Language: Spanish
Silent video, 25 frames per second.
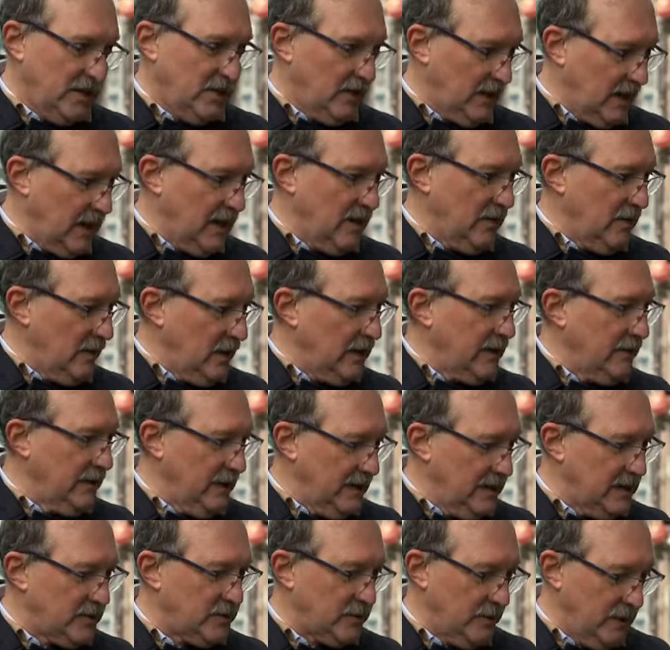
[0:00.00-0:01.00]
grados a nivel de
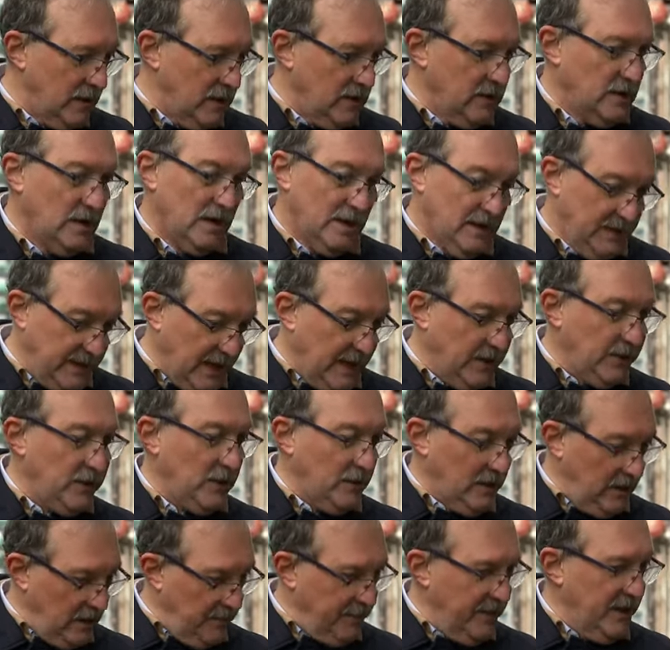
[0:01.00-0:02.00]
suelo, tanto,
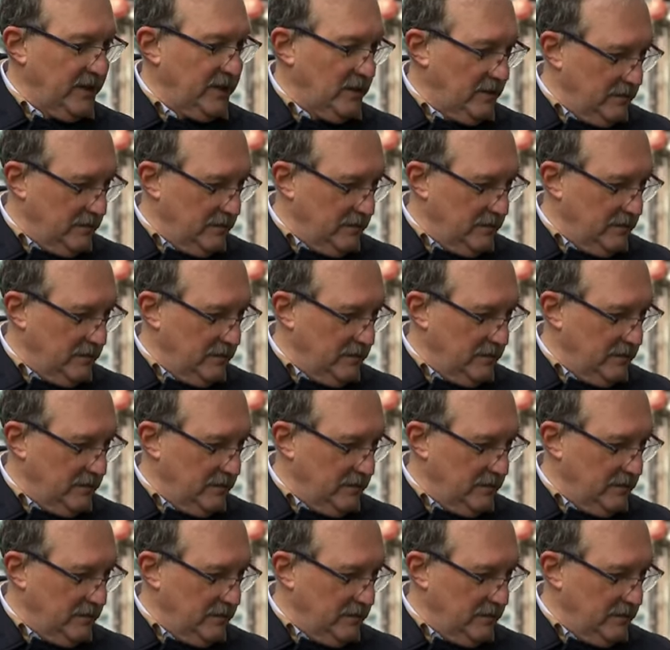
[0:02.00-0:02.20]
repito,